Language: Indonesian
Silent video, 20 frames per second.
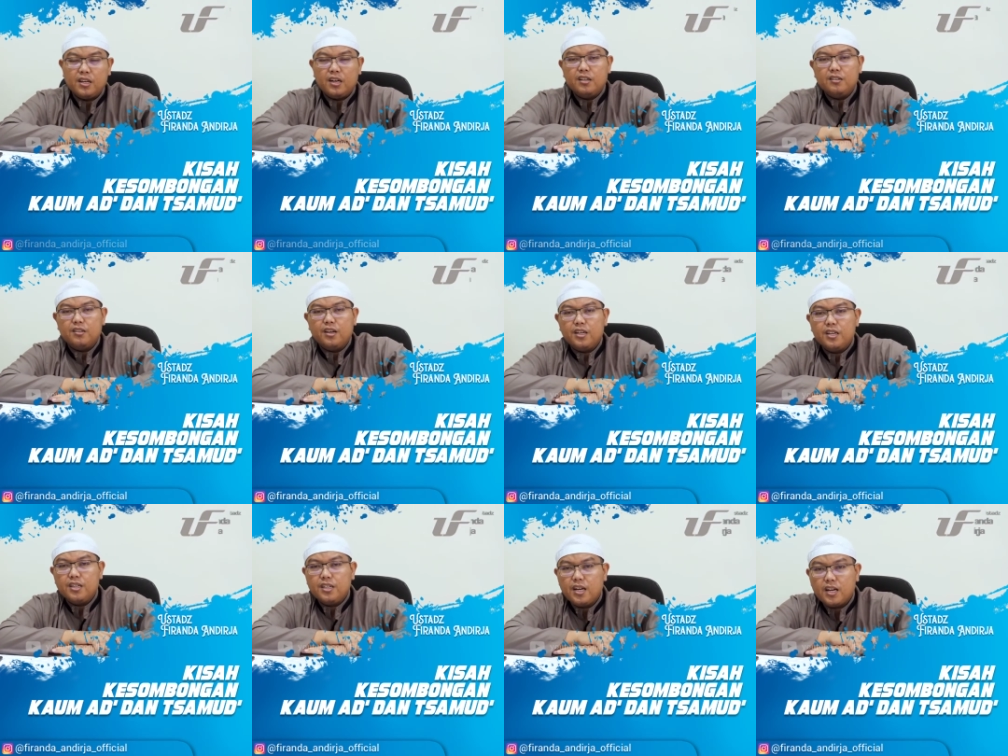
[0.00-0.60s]

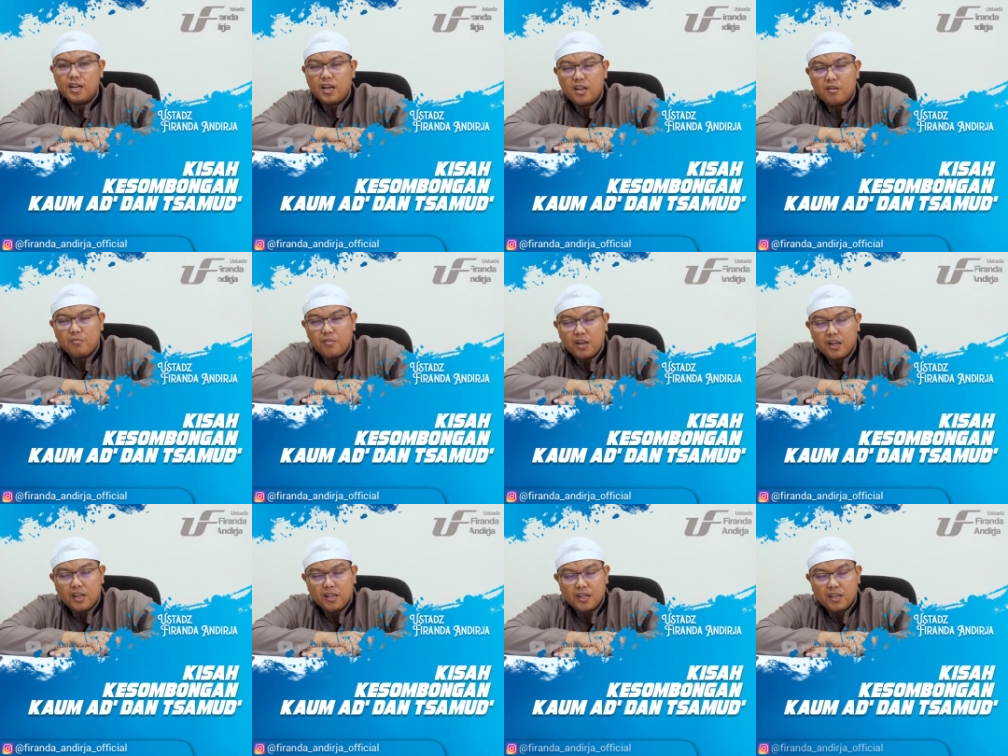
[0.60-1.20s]
Allah hinakan
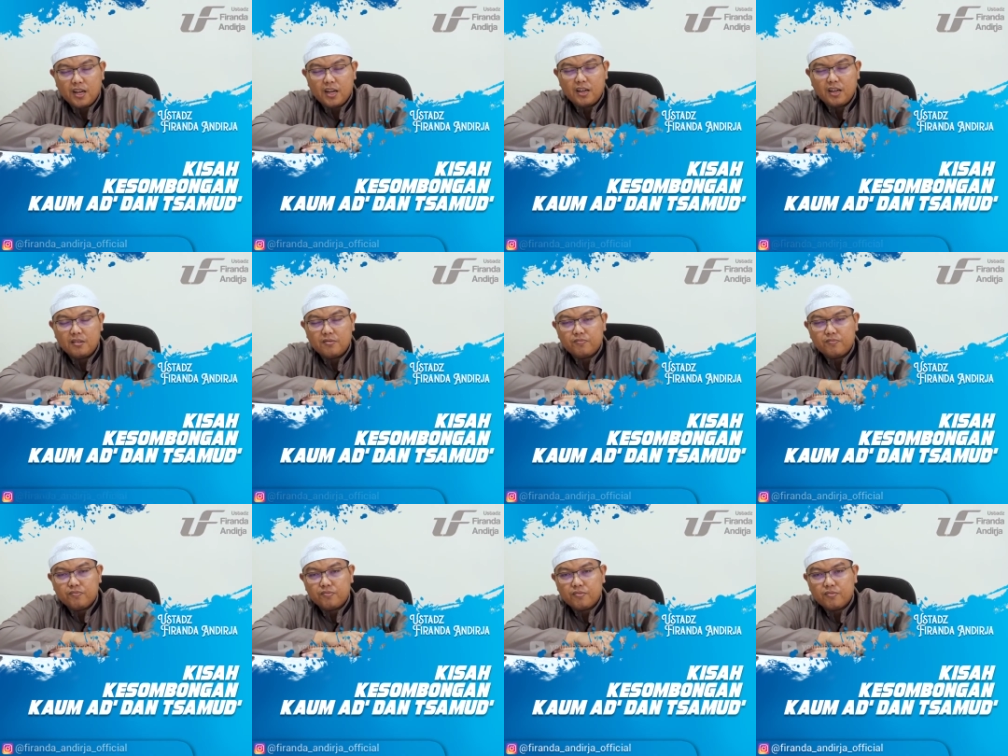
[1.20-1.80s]

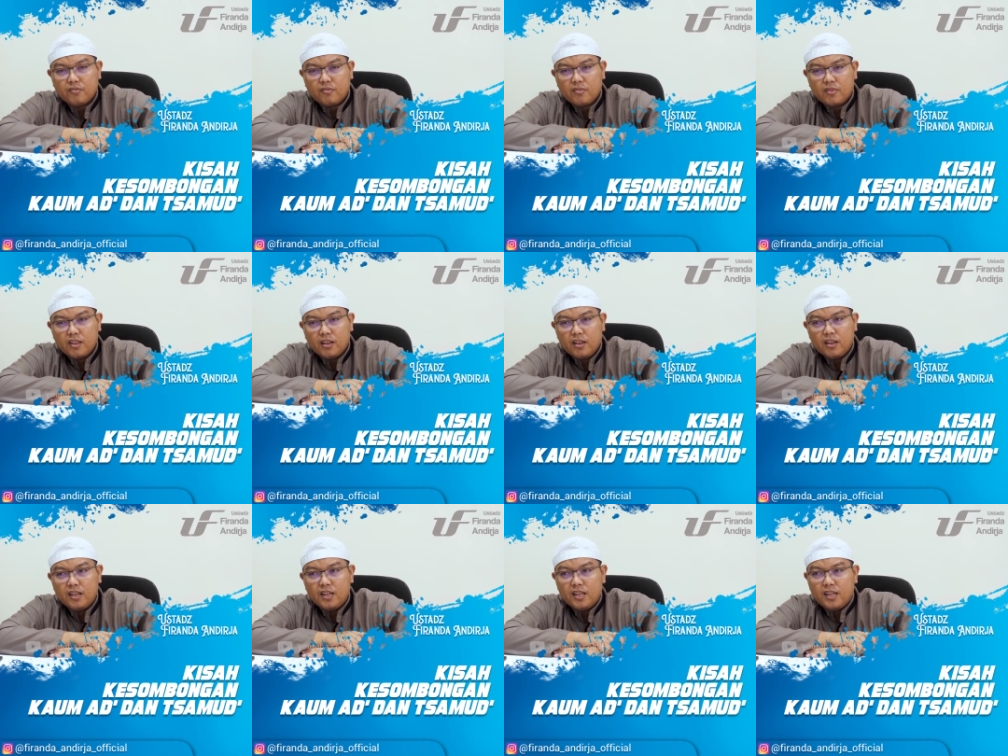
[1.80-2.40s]
mereka
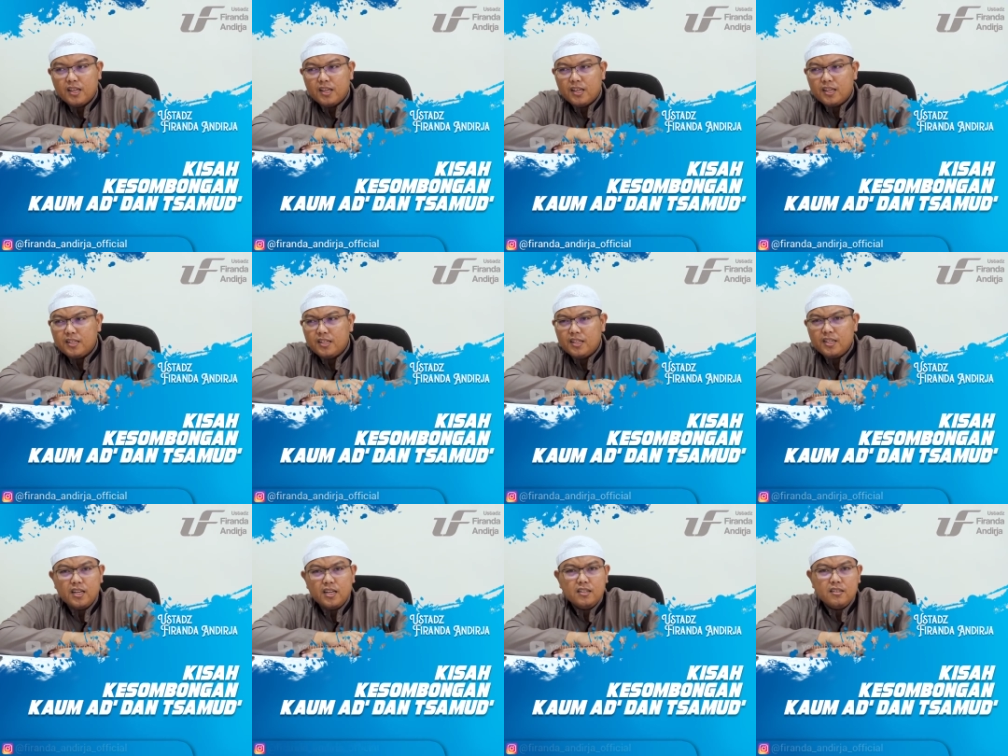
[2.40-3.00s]

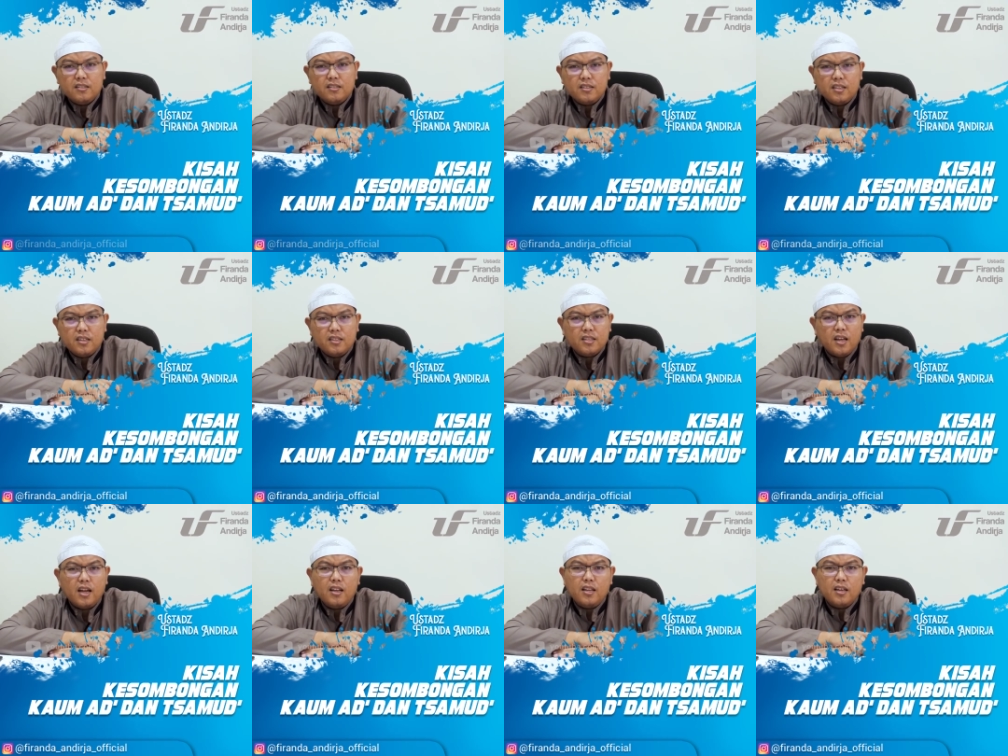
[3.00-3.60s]
dengan
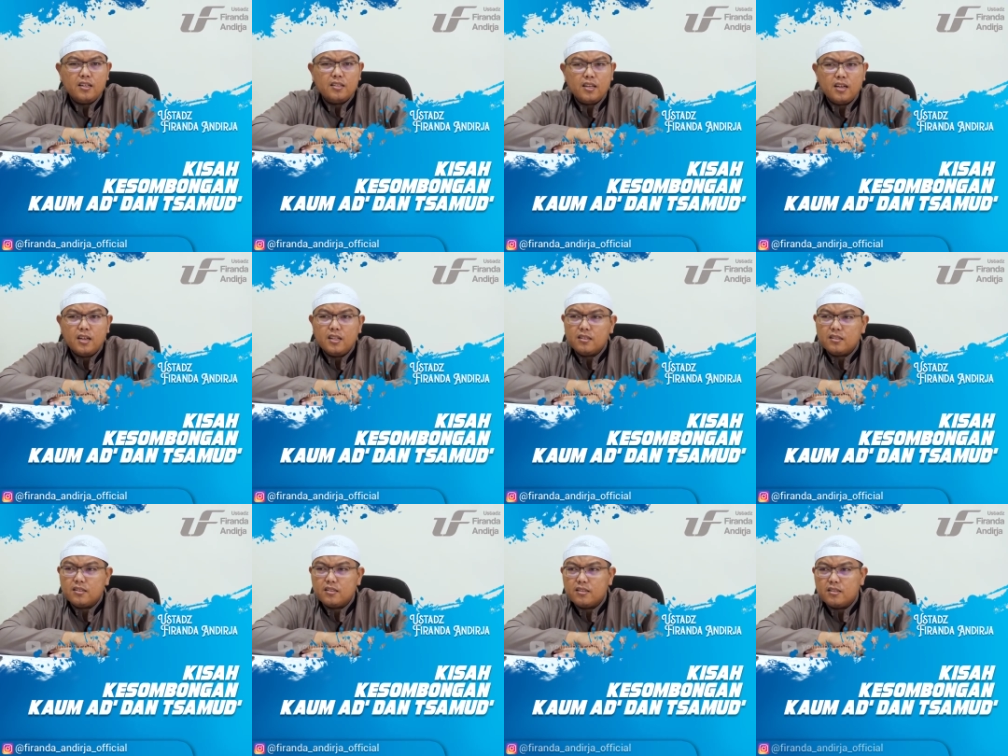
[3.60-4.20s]
siksaan yang
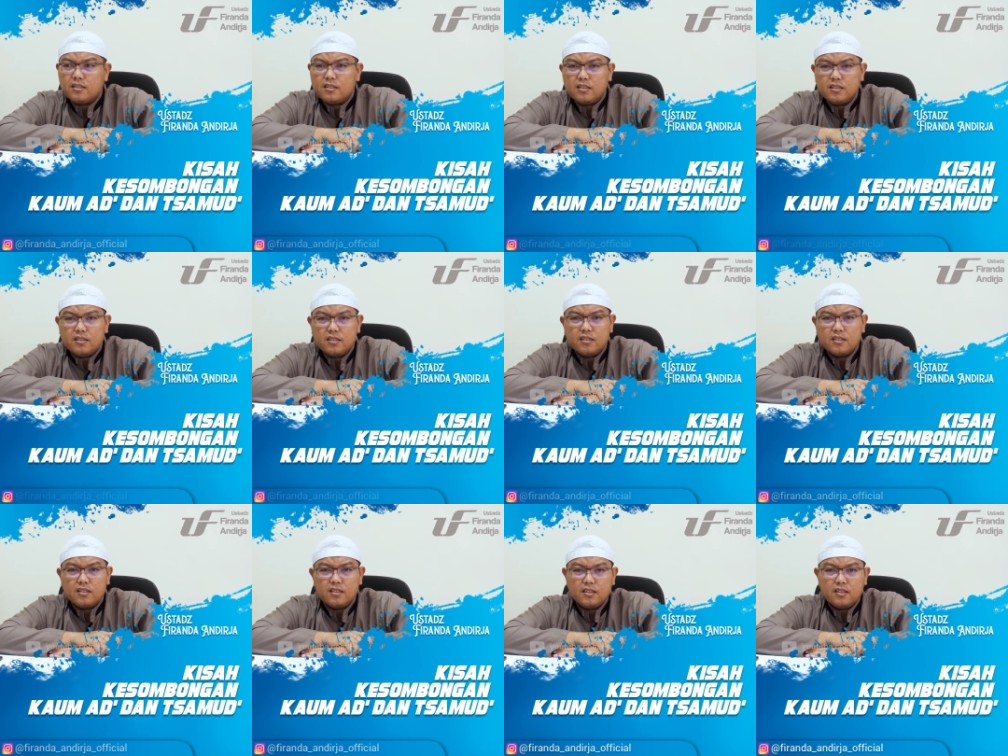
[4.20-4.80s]
sangat
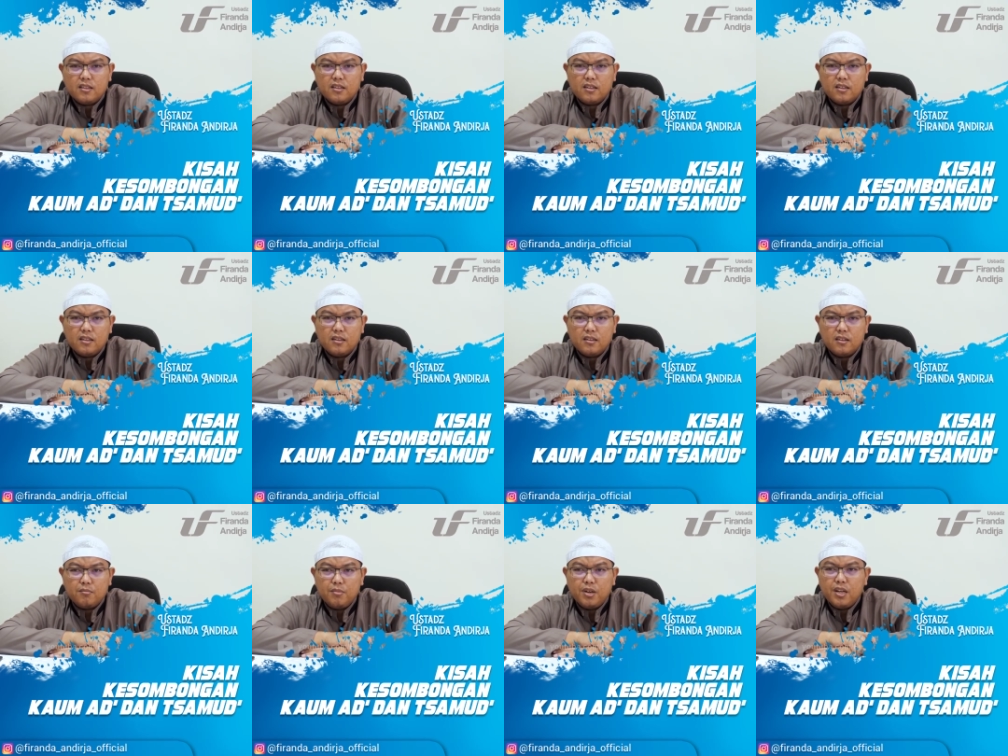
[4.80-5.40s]

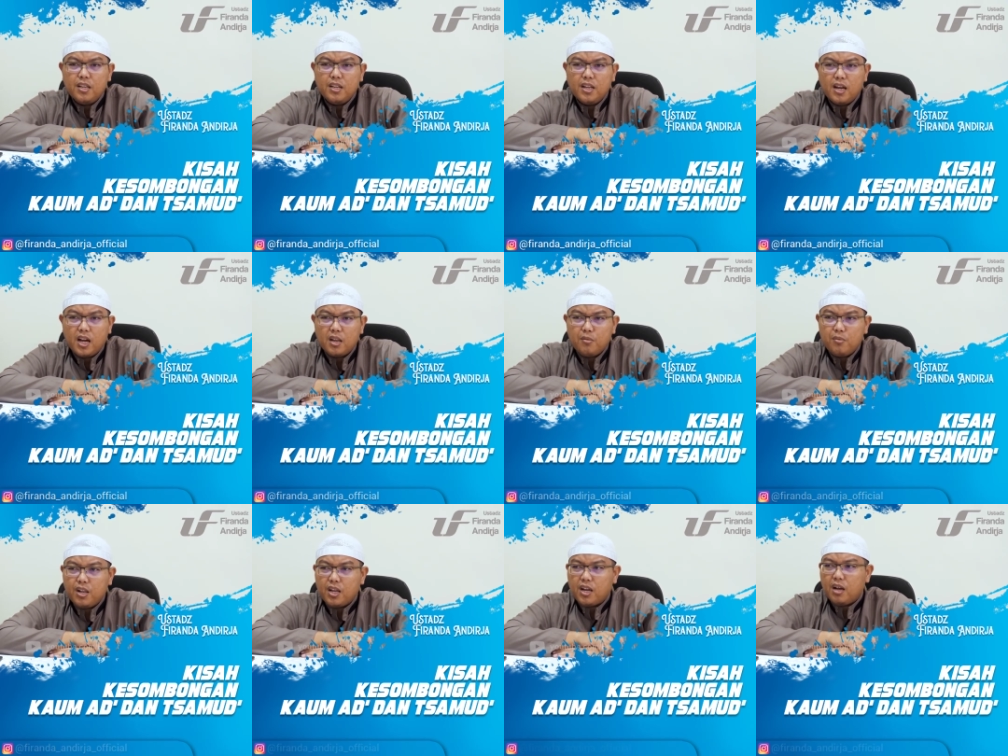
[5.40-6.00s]

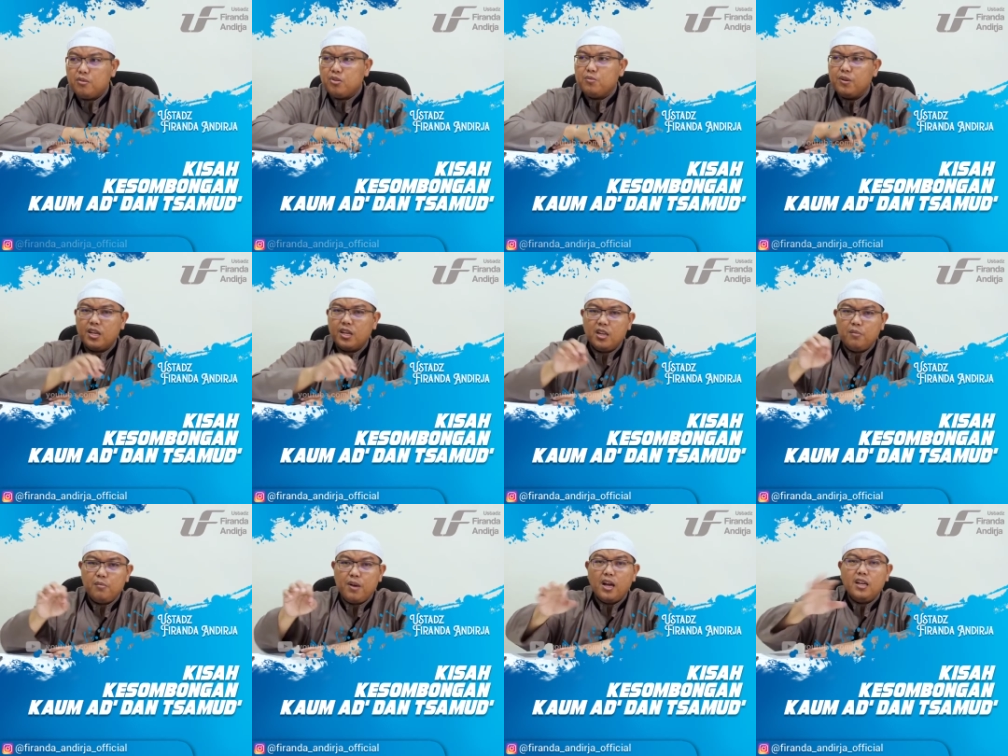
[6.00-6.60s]
menghinakan mereka. Cuma
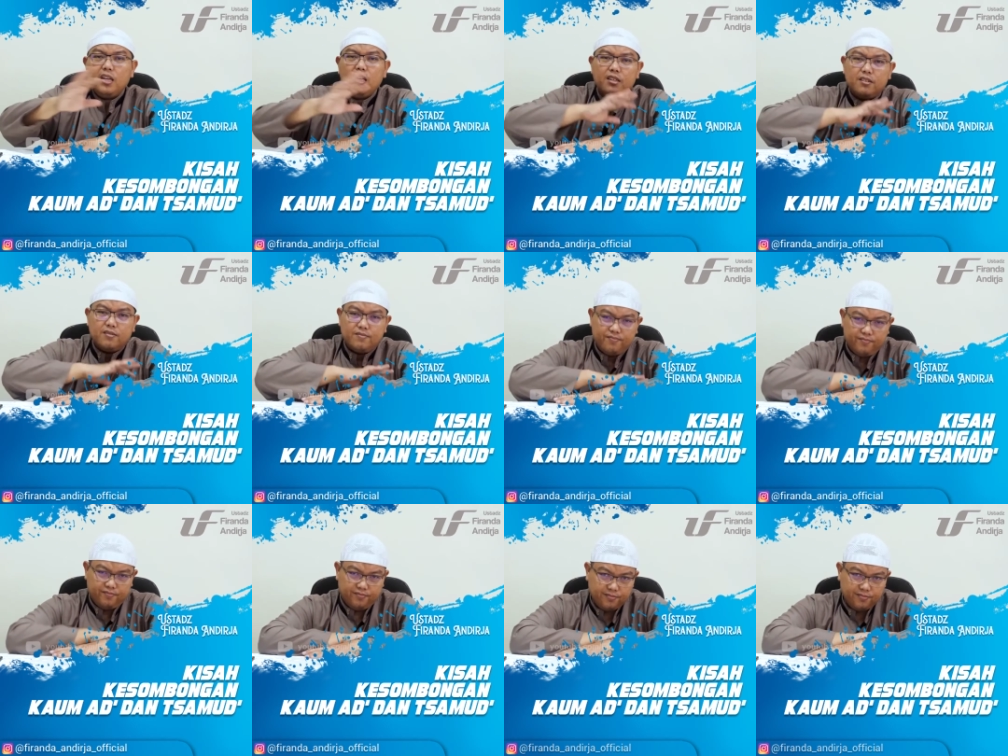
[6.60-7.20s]
kirim angin,